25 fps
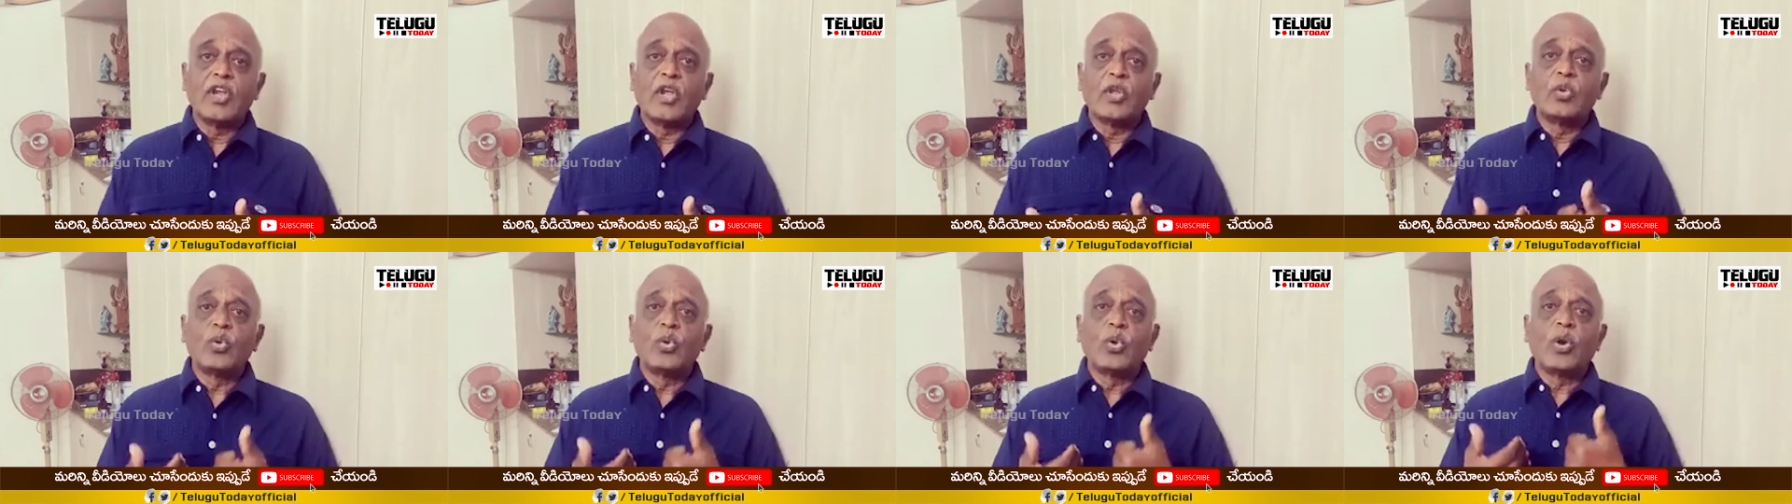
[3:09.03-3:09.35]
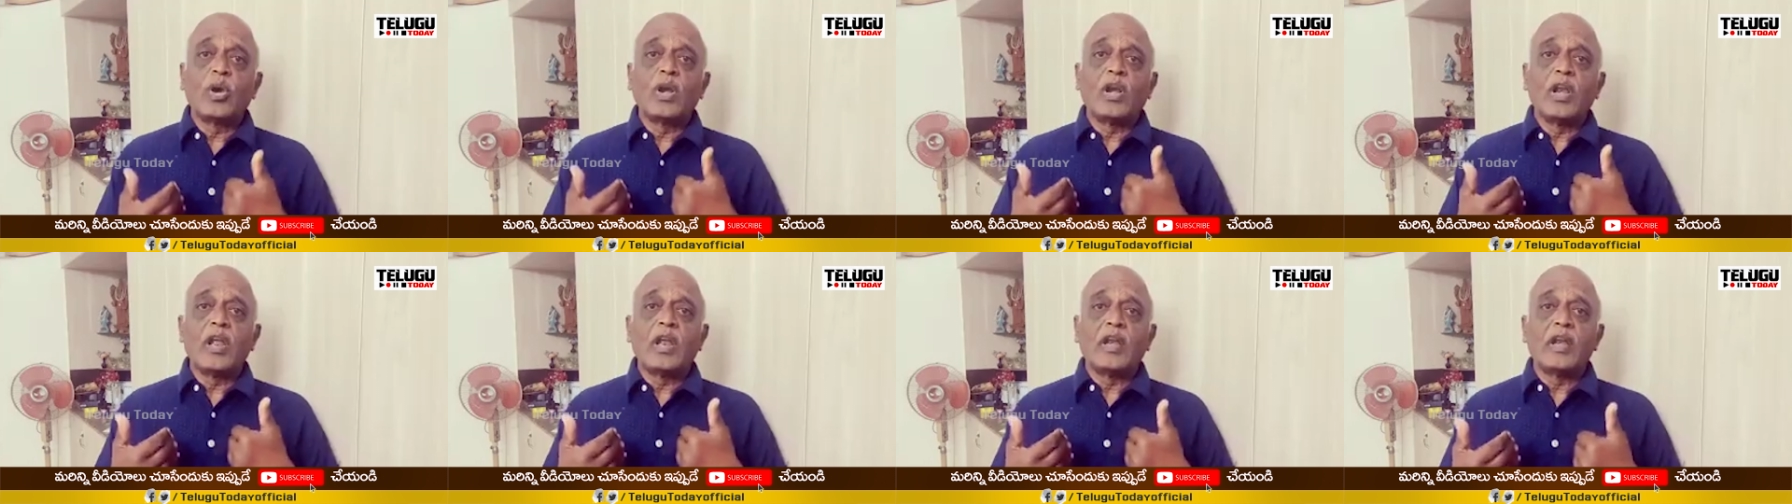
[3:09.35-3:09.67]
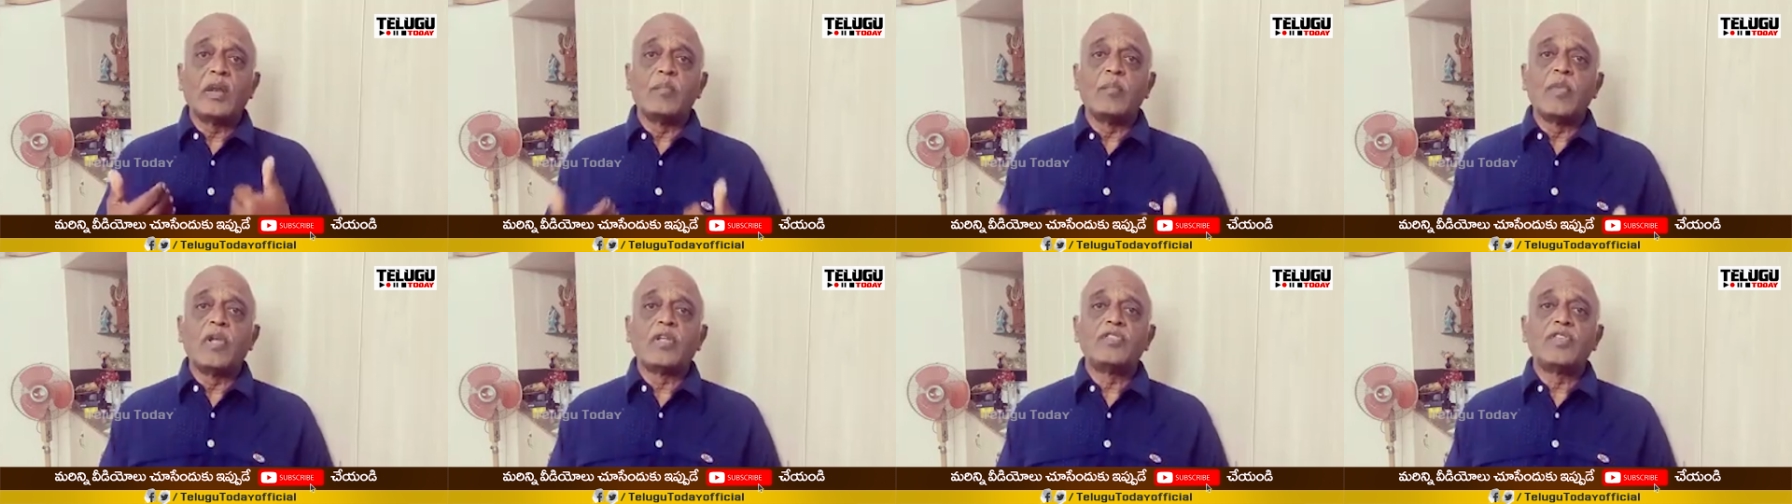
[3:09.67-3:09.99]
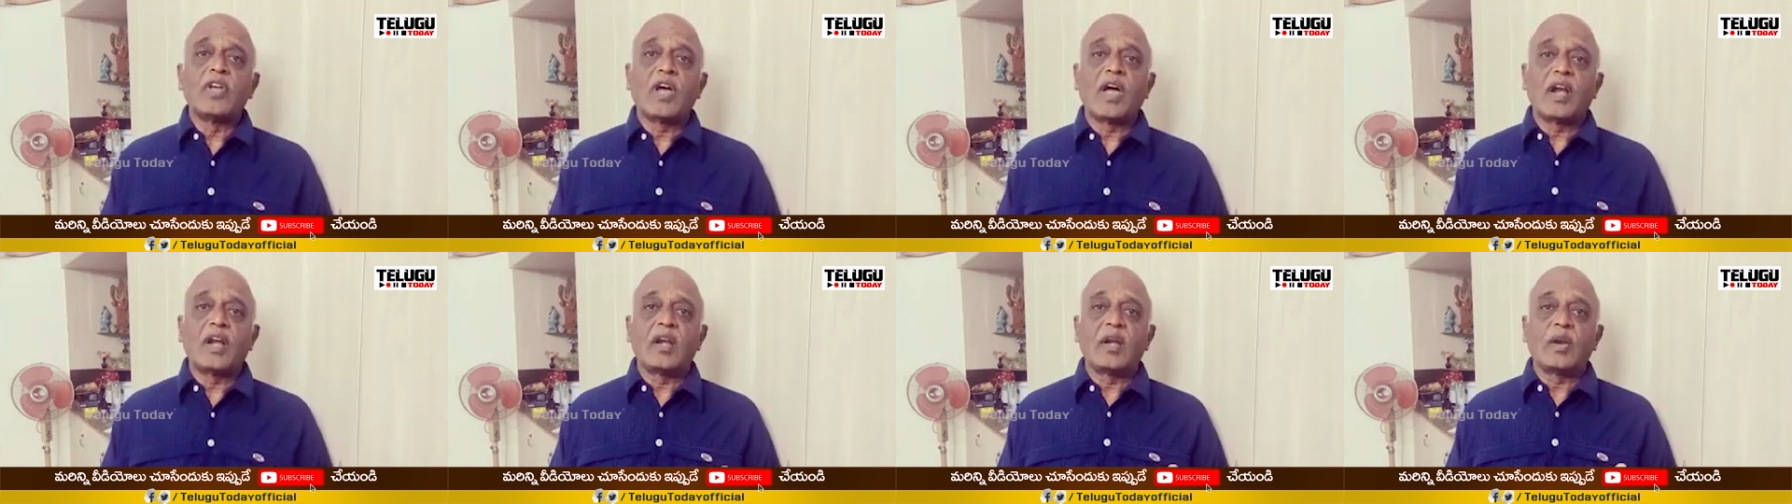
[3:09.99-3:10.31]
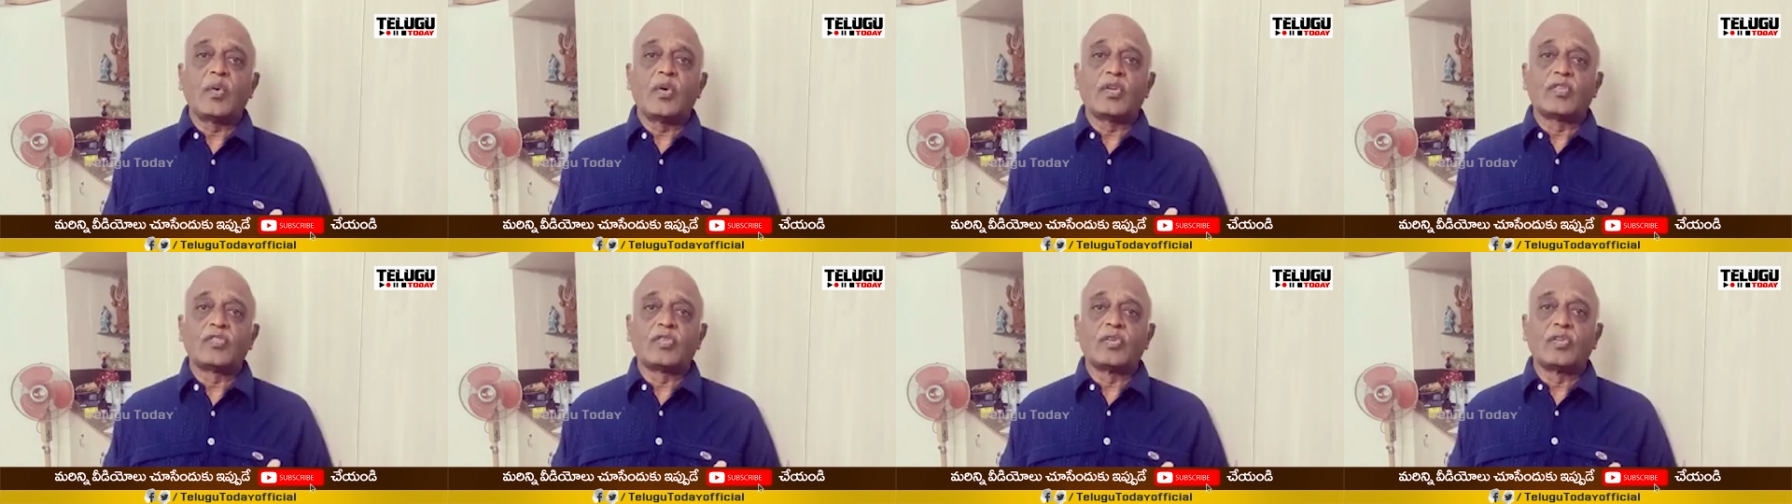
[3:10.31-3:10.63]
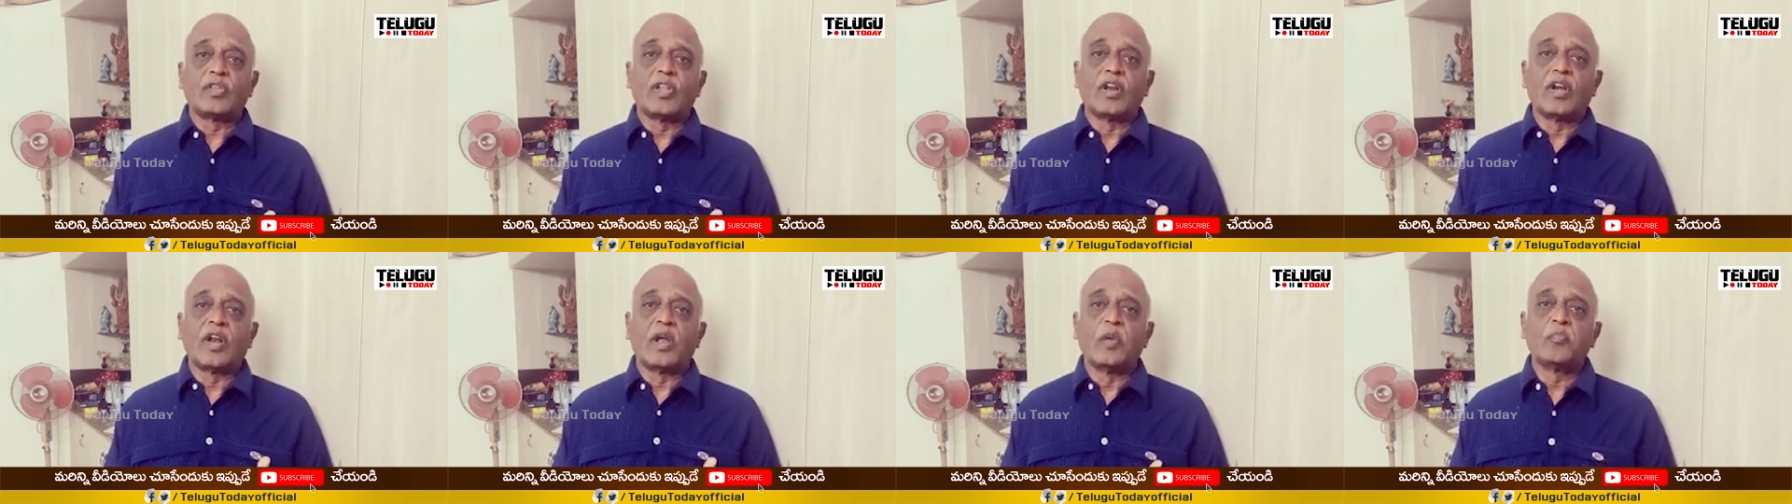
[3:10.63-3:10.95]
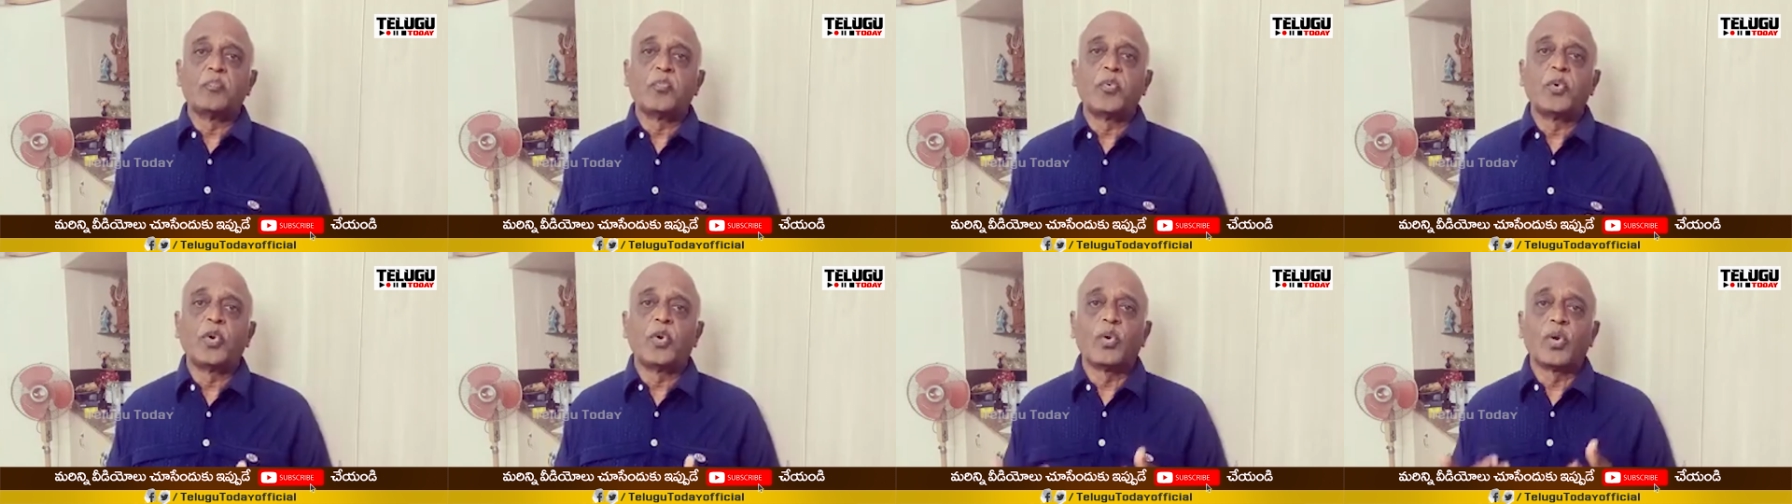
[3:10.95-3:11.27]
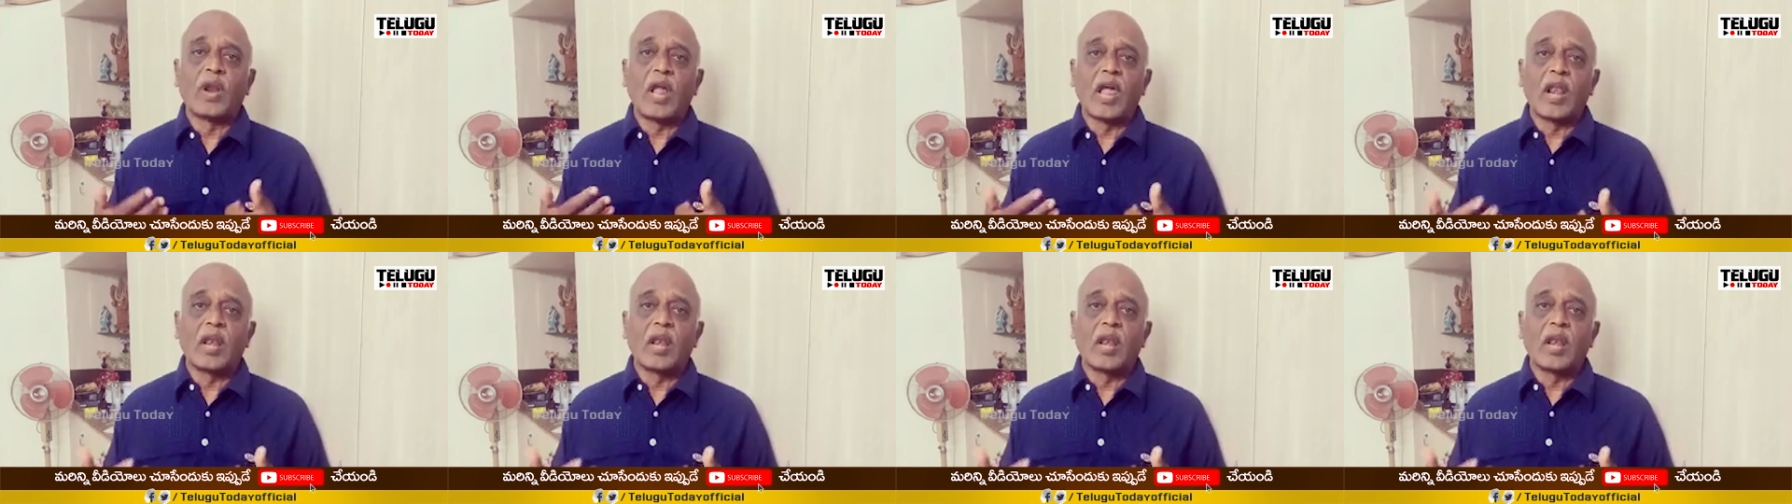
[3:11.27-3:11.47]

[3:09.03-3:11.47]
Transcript: ఎదురులేని మెజారిటీ వస్తుందని ఎప్పుడూ